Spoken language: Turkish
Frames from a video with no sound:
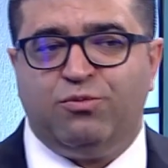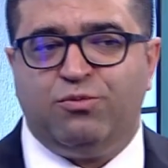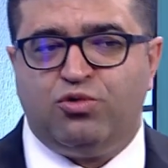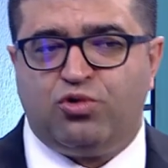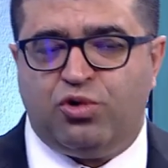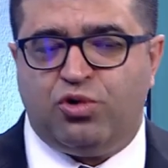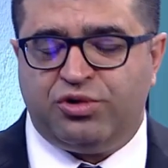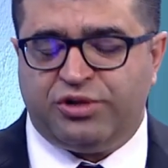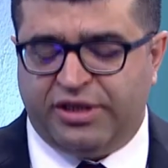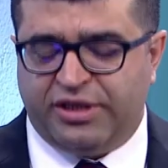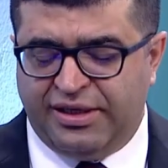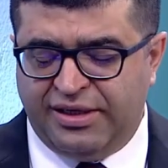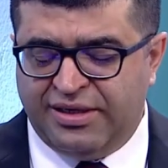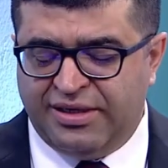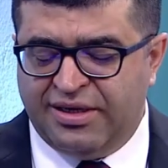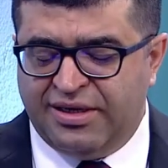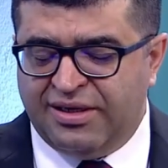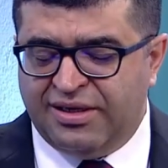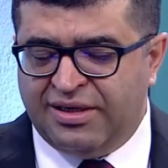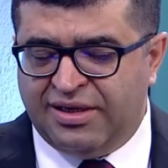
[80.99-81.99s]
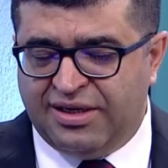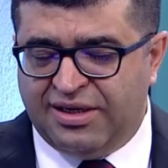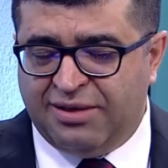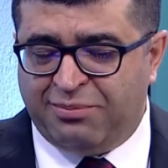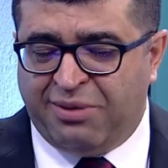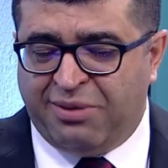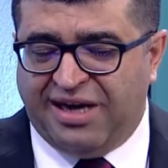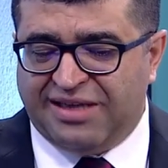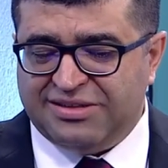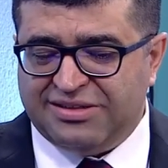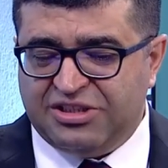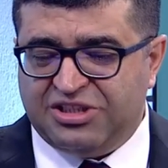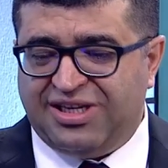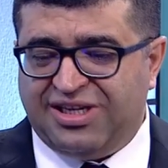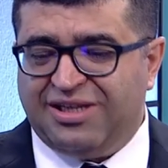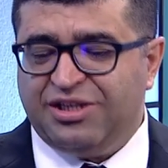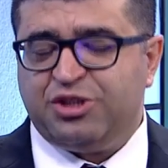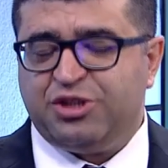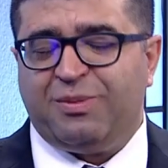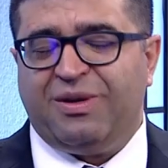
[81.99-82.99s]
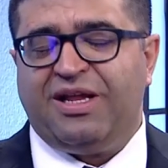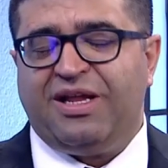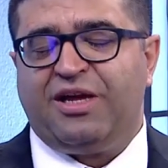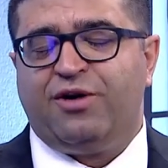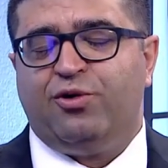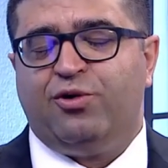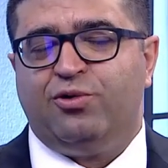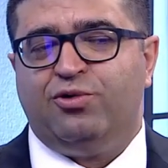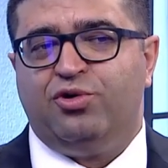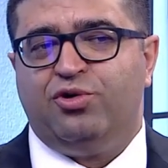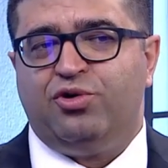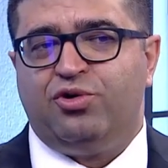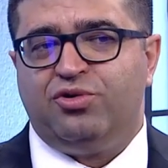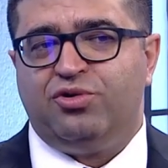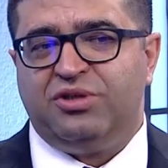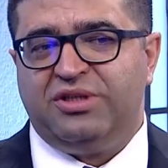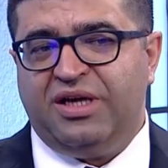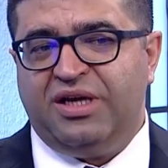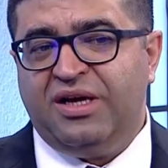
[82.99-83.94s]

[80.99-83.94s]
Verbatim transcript: Bu konuda e, bazı çalışmaların olduğu yönünde.